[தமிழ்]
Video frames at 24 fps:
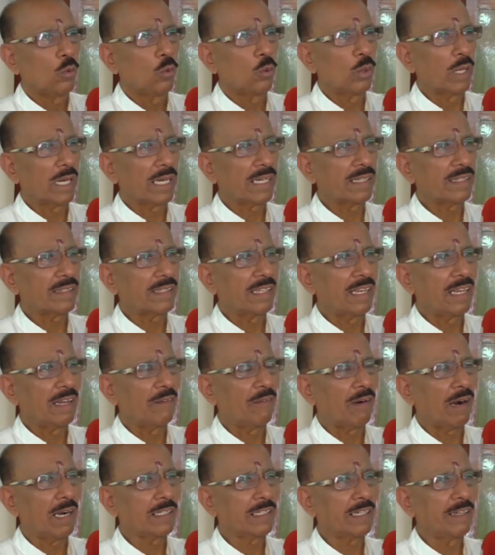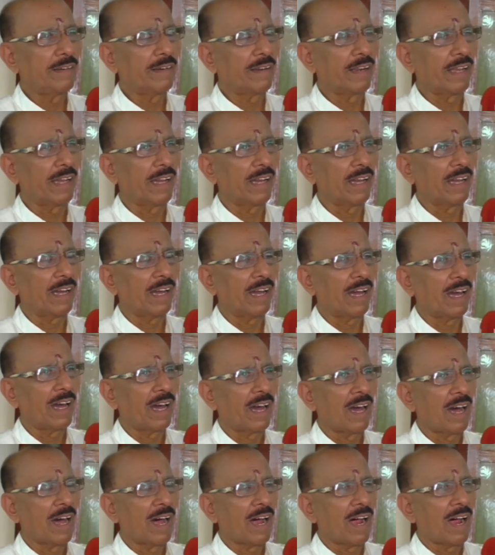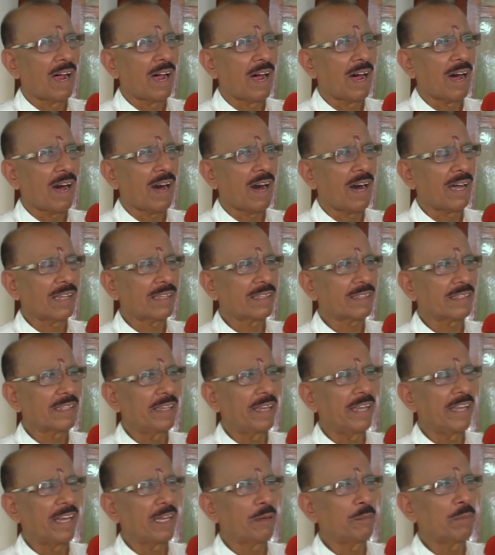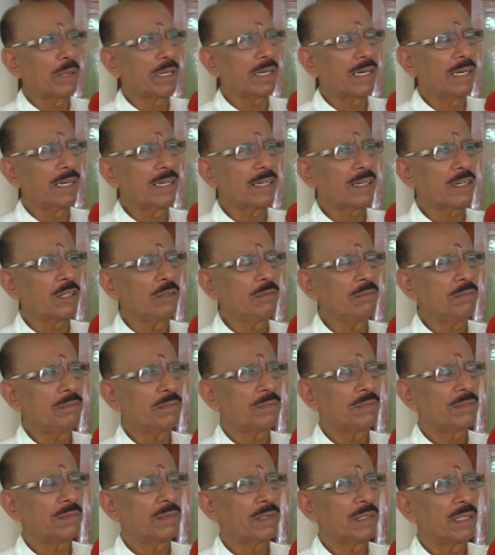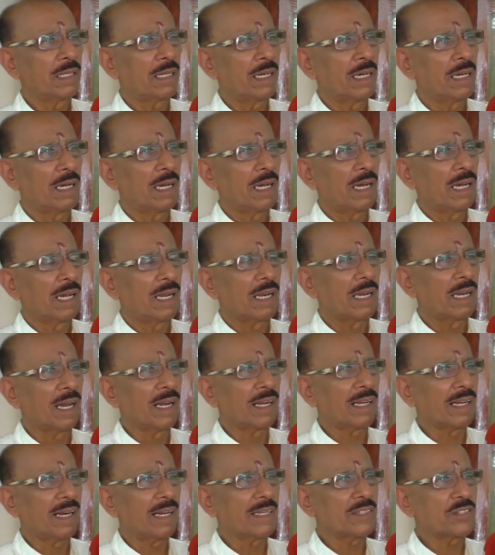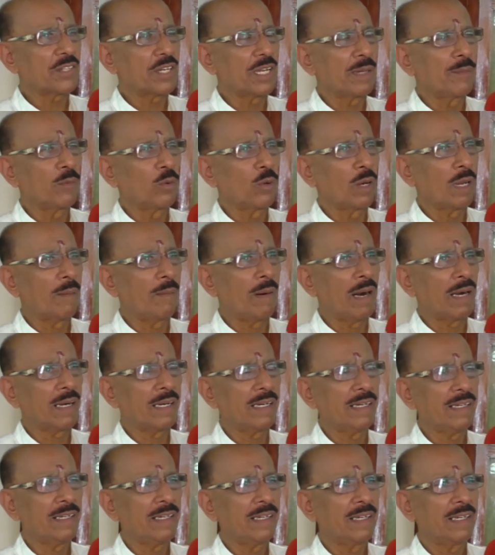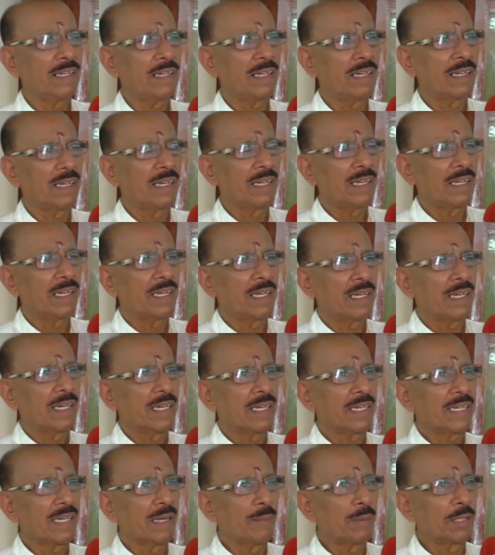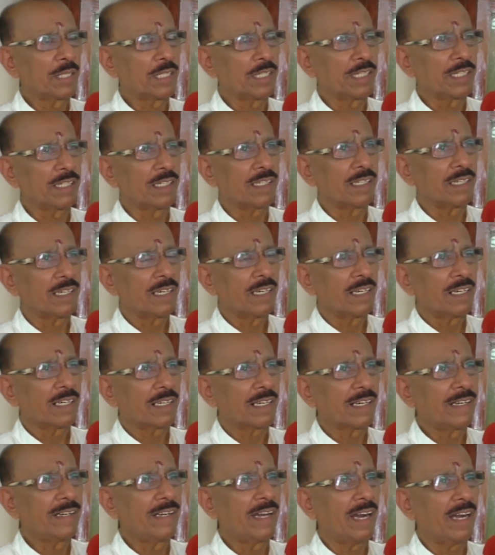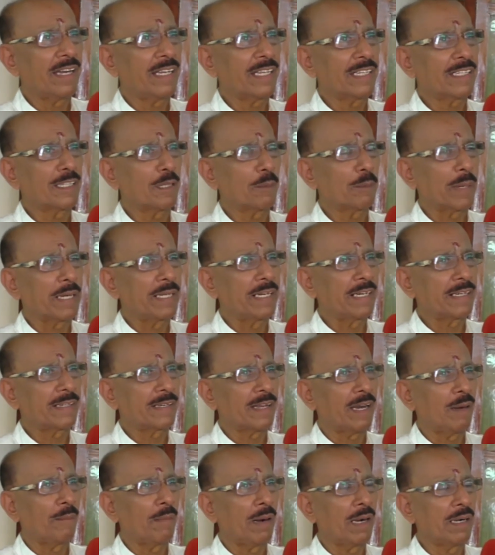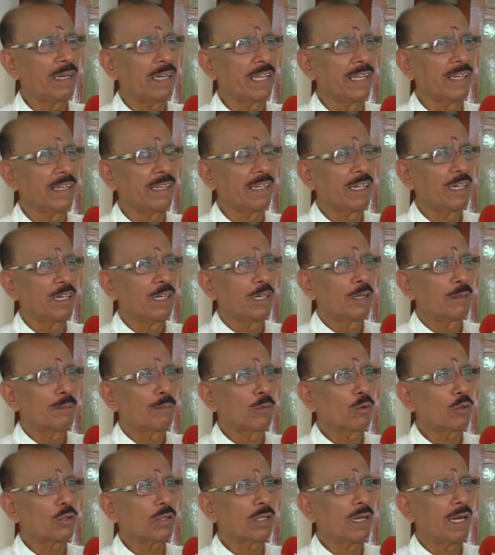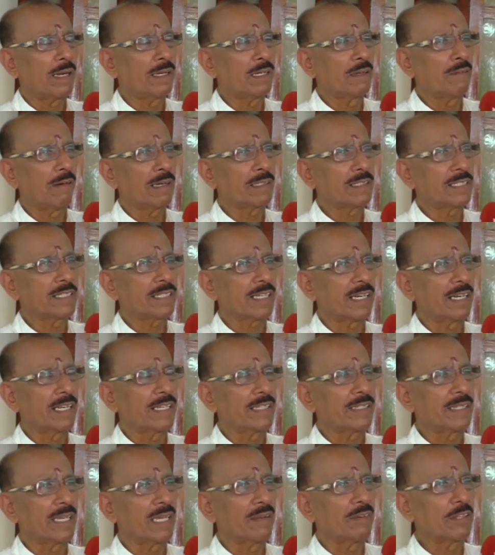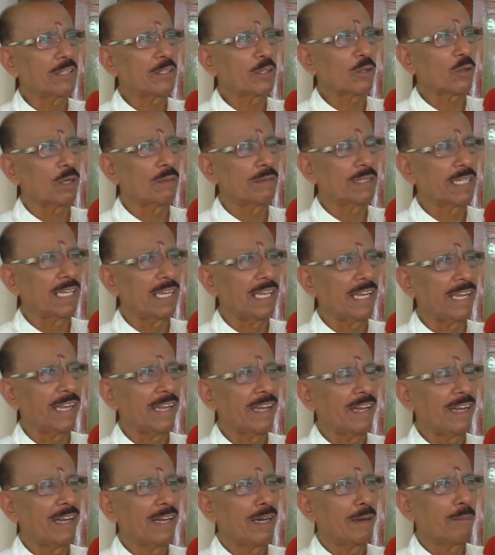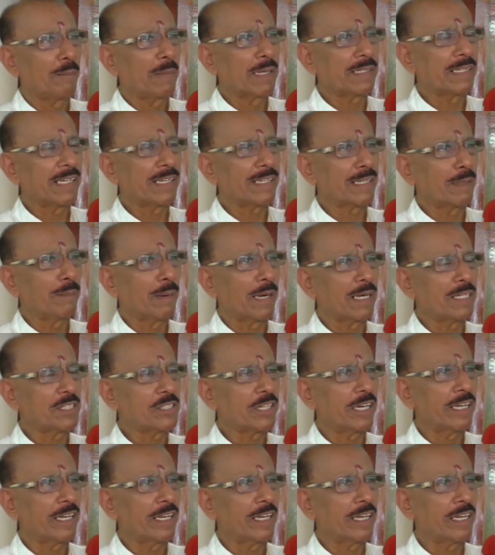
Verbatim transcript: உலகத்திலே வாழ்கின்ற அத்தனை அன்பர்களுக்கும் லங்கா ஸ்ரீ மூலமாக எமது ரெண்டாயிரத்தி பதினெட்டாம் ஆண்டின் புத்தாண்டு வாழ்த்துக்களை தெரிவித்துக் கொள்வதிலே மட்டற்ற மகிழ்ச்சி